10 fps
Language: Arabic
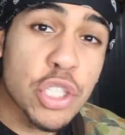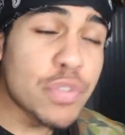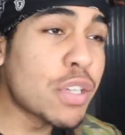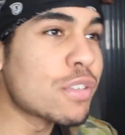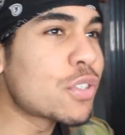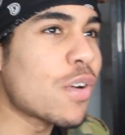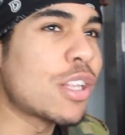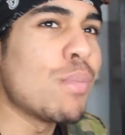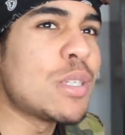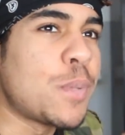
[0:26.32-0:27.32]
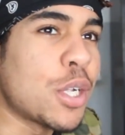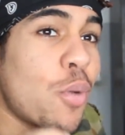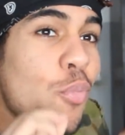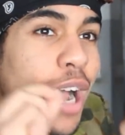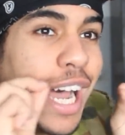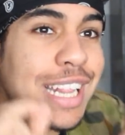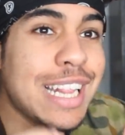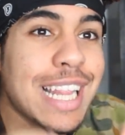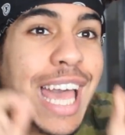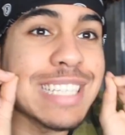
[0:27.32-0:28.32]
سوسكو سكواد اليوم جبت لكم واحد
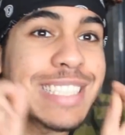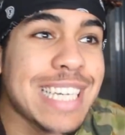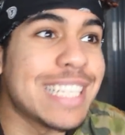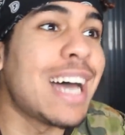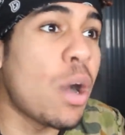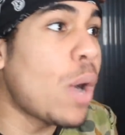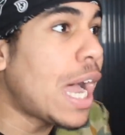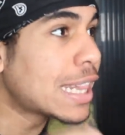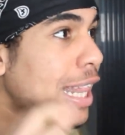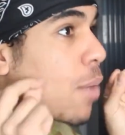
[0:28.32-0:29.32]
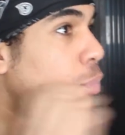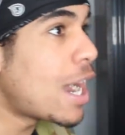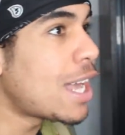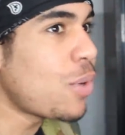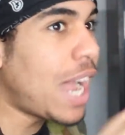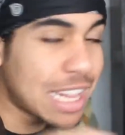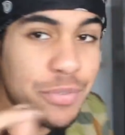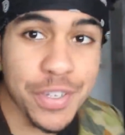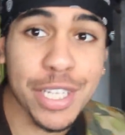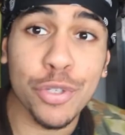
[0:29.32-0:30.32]
القصيده واحد الخبار واحد
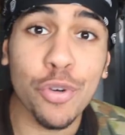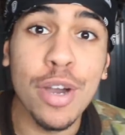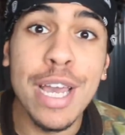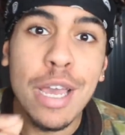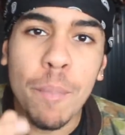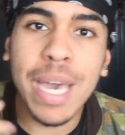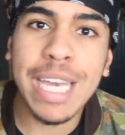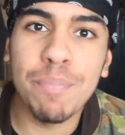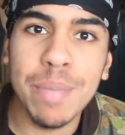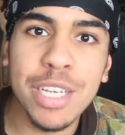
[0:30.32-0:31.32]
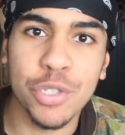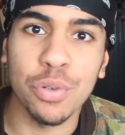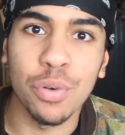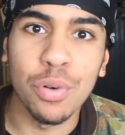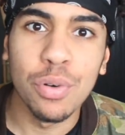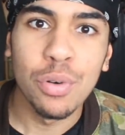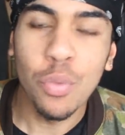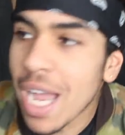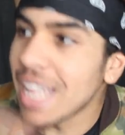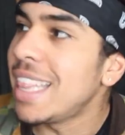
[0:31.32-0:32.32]
الفيديو باقي ميكشو
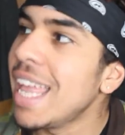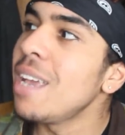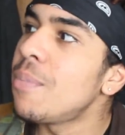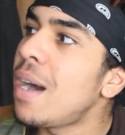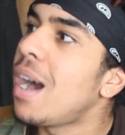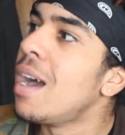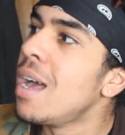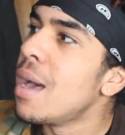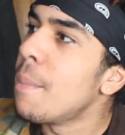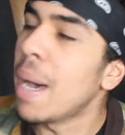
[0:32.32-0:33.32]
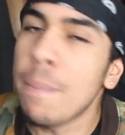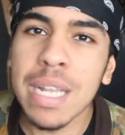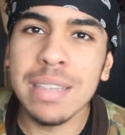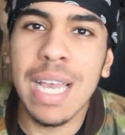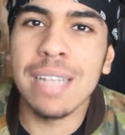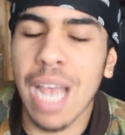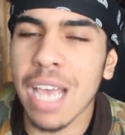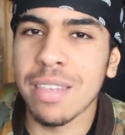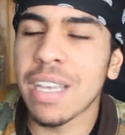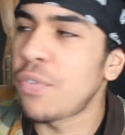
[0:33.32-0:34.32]
واحد اللعيبه ما عمرها تقالت
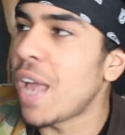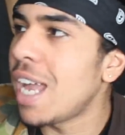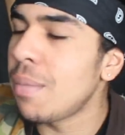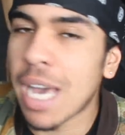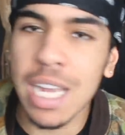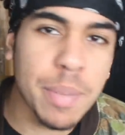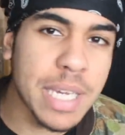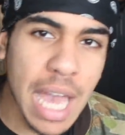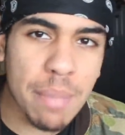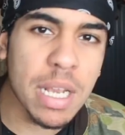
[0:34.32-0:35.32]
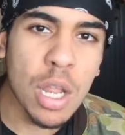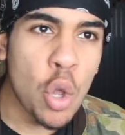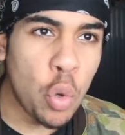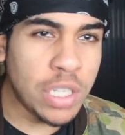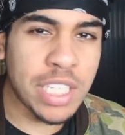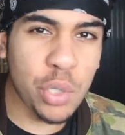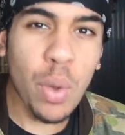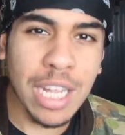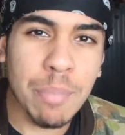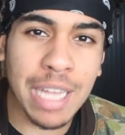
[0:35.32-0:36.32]
اي ثينك في العالم العربي كامل وحتى شي
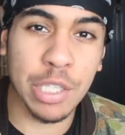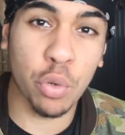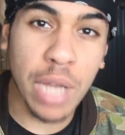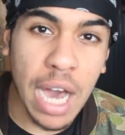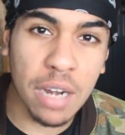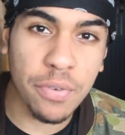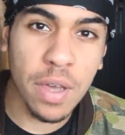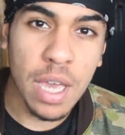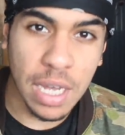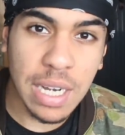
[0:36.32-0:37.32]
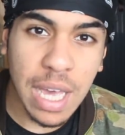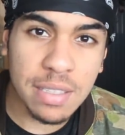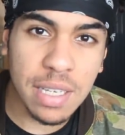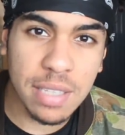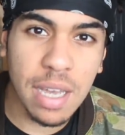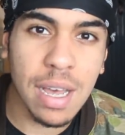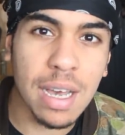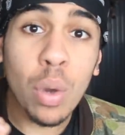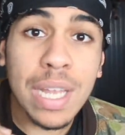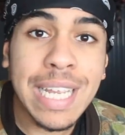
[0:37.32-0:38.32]
واحد ما غادي يكون عارف على القضيه
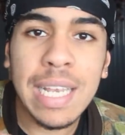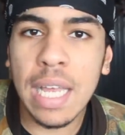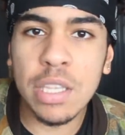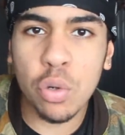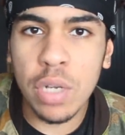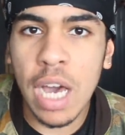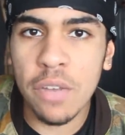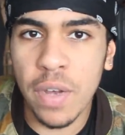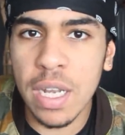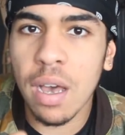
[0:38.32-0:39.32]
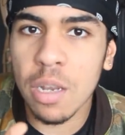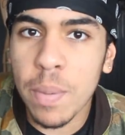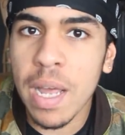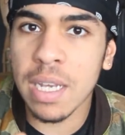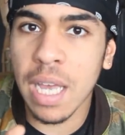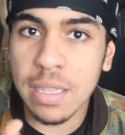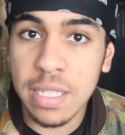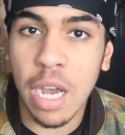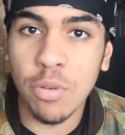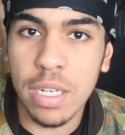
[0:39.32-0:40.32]
ديالها وقليل اللي غادي يكون عارف على البلان اللي غادي
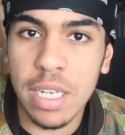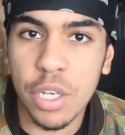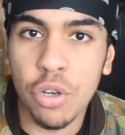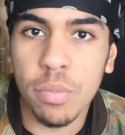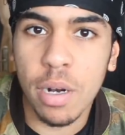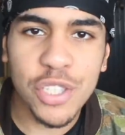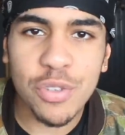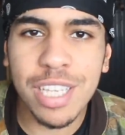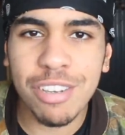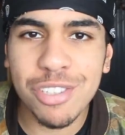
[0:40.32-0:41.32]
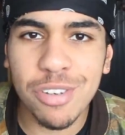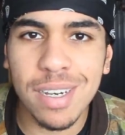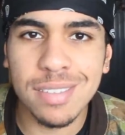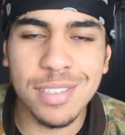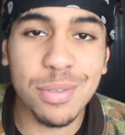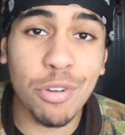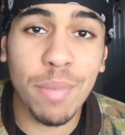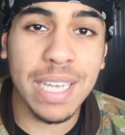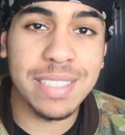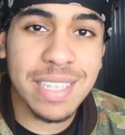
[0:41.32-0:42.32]
نعاود عليه اليوم سوسا كاسكواد تصوروا
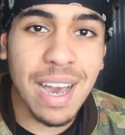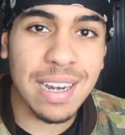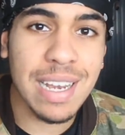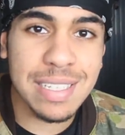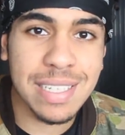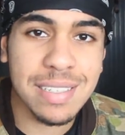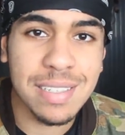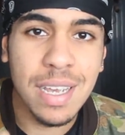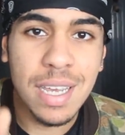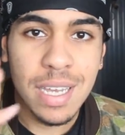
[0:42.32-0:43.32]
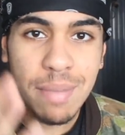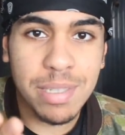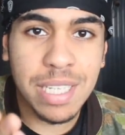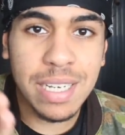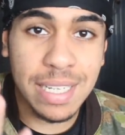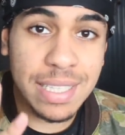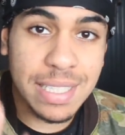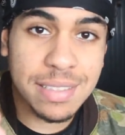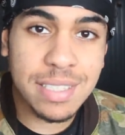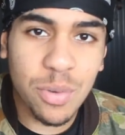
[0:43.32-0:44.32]
معايا شي نهار لاجيش مثلا
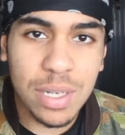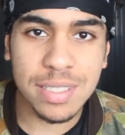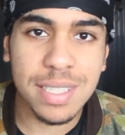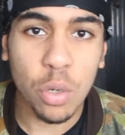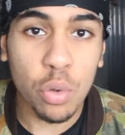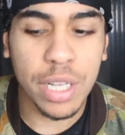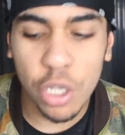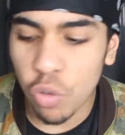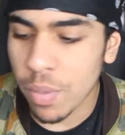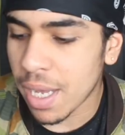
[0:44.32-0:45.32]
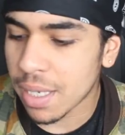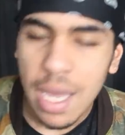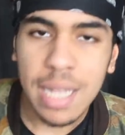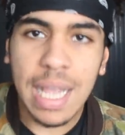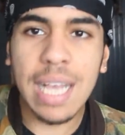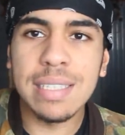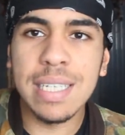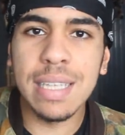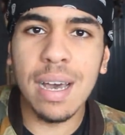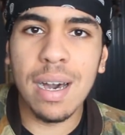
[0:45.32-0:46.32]
عندك انت ولا انت وقلت لكم هاك هاد
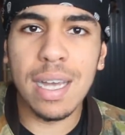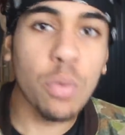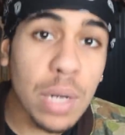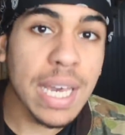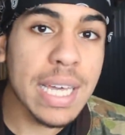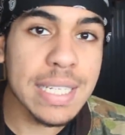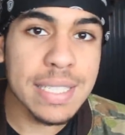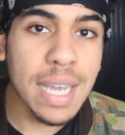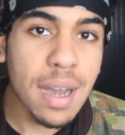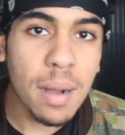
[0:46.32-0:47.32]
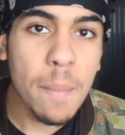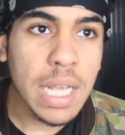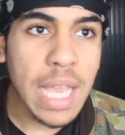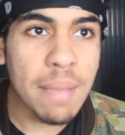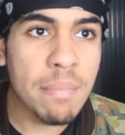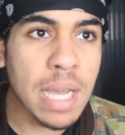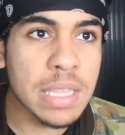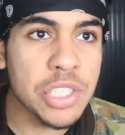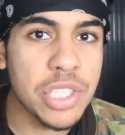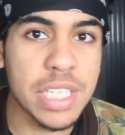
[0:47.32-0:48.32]
القصيده راه ولا قريتيها راه يا اما
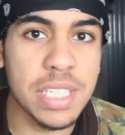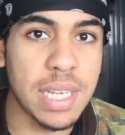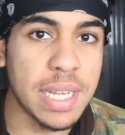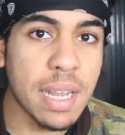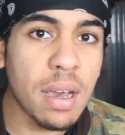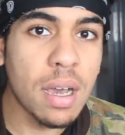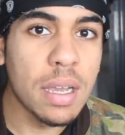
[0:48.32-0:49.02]
غادي تجيك شي لعنه